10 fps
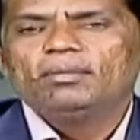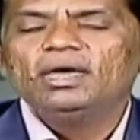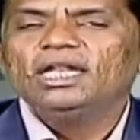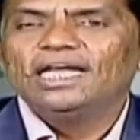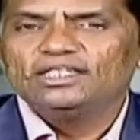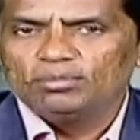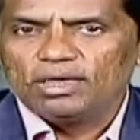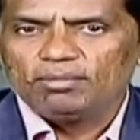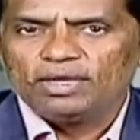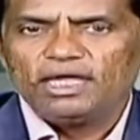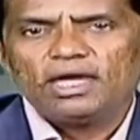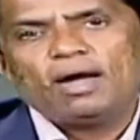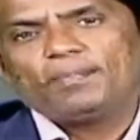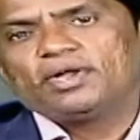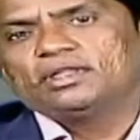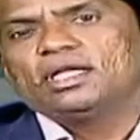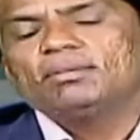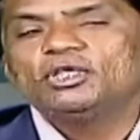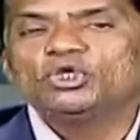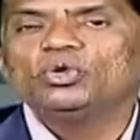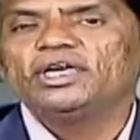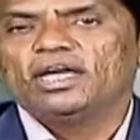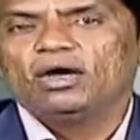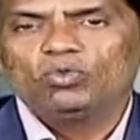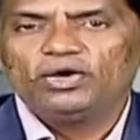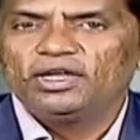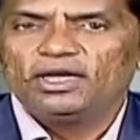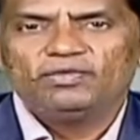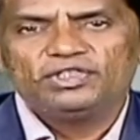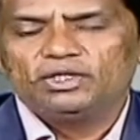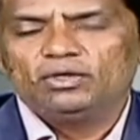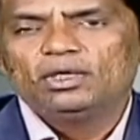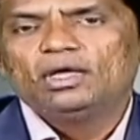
மிடில் ஏஜ் மேன் மாதிரி அப்புறம் தான் மெச்சூரிட்டி ஆகக்கூடிய விஷயம்